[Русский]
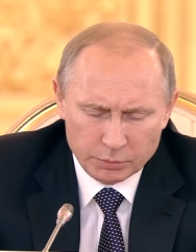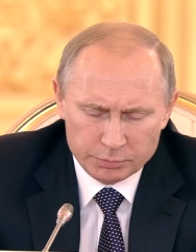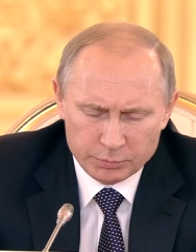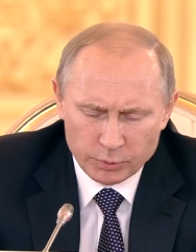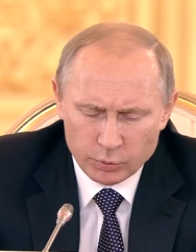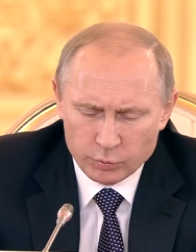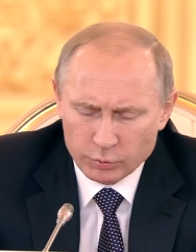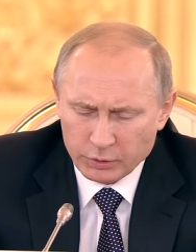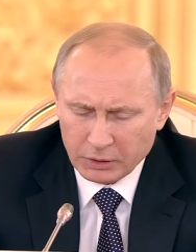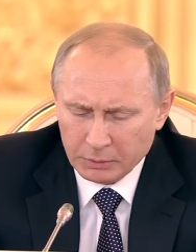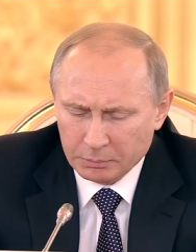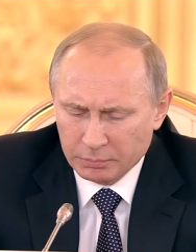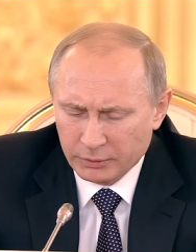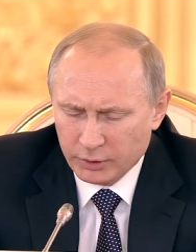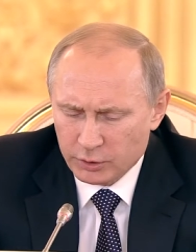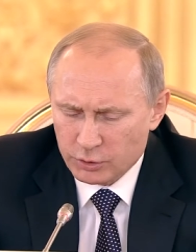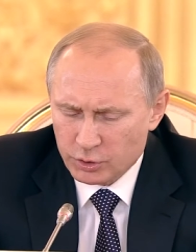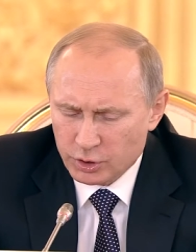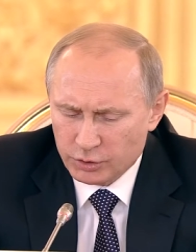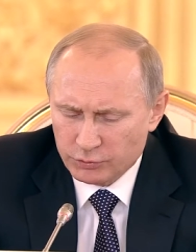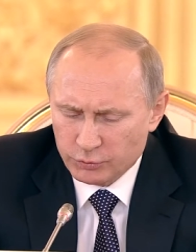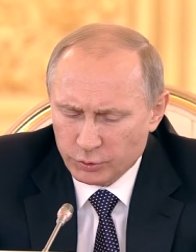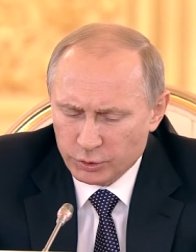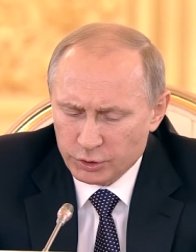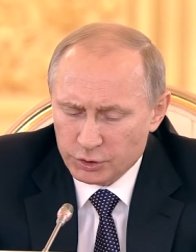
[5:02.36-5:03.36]
по
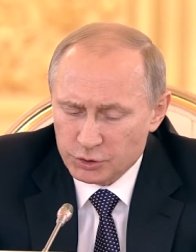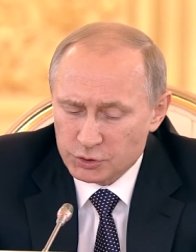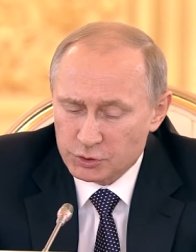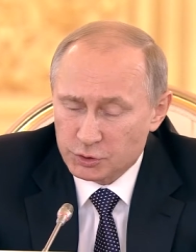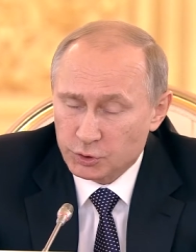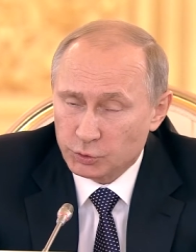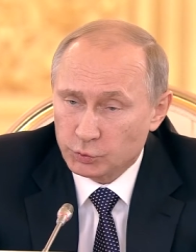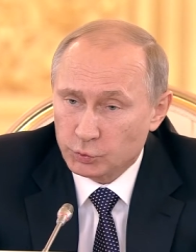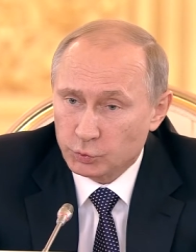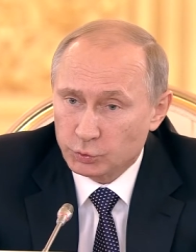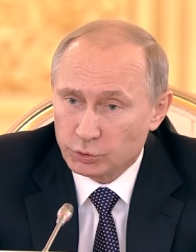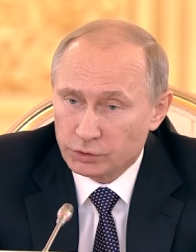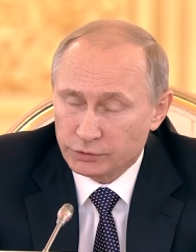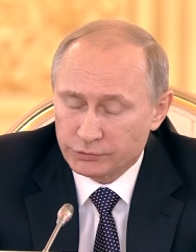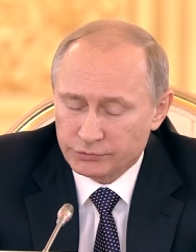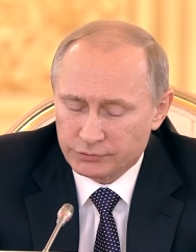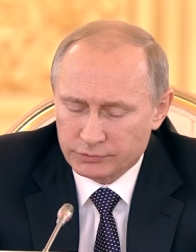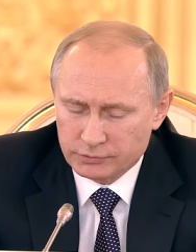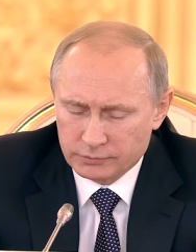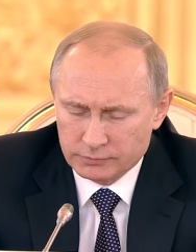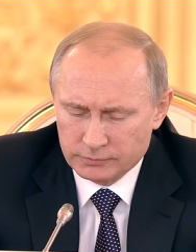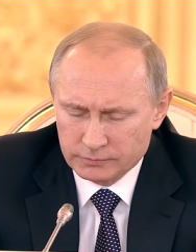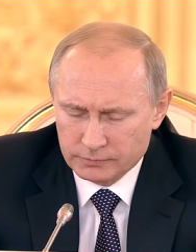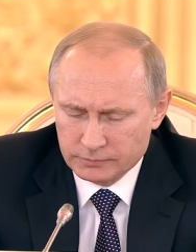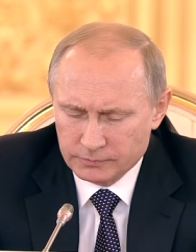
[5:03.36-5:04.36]
укреплению его институтов.
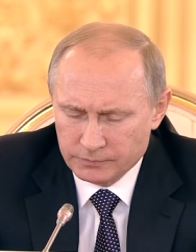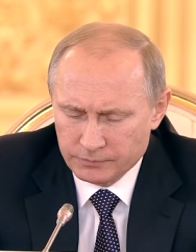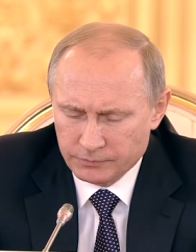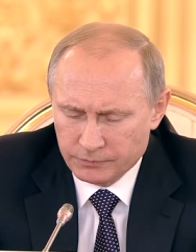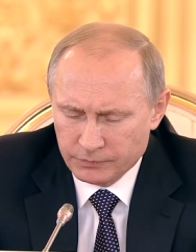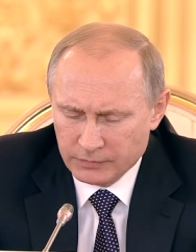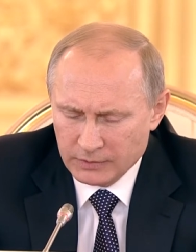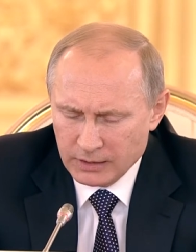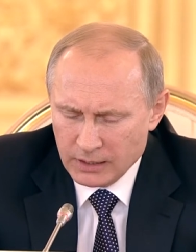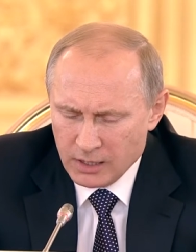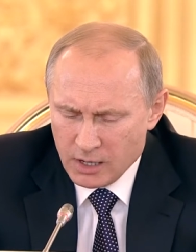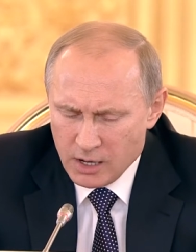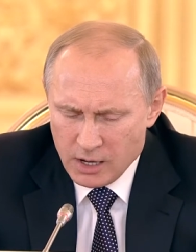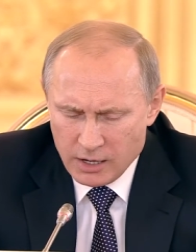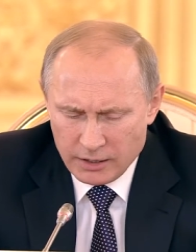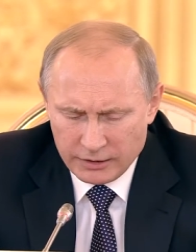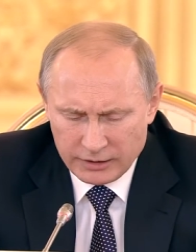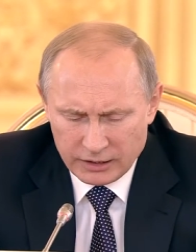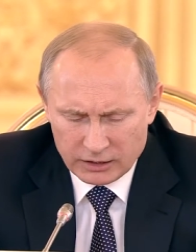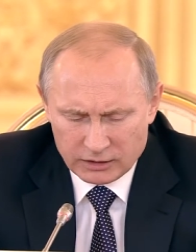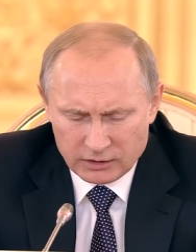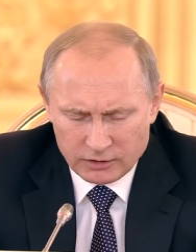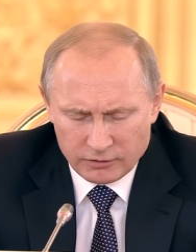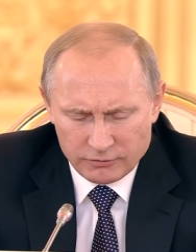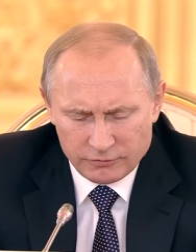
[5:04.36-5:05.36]

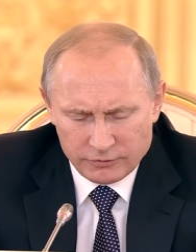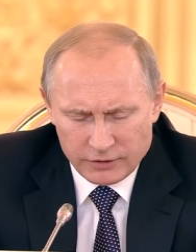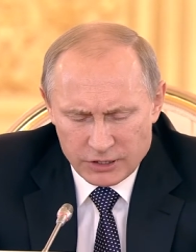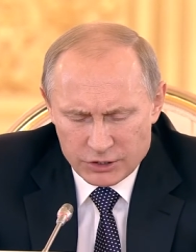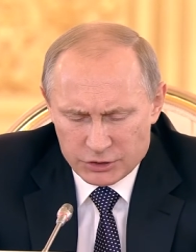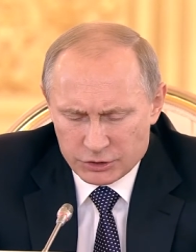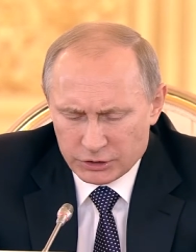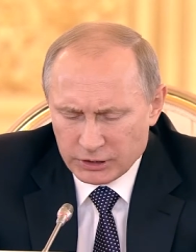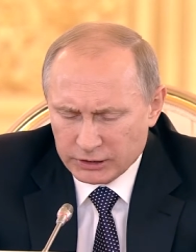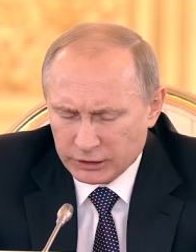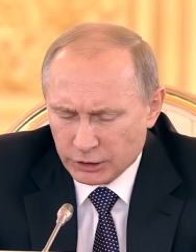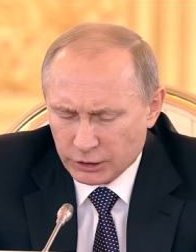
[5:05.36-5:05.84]
Ряд важных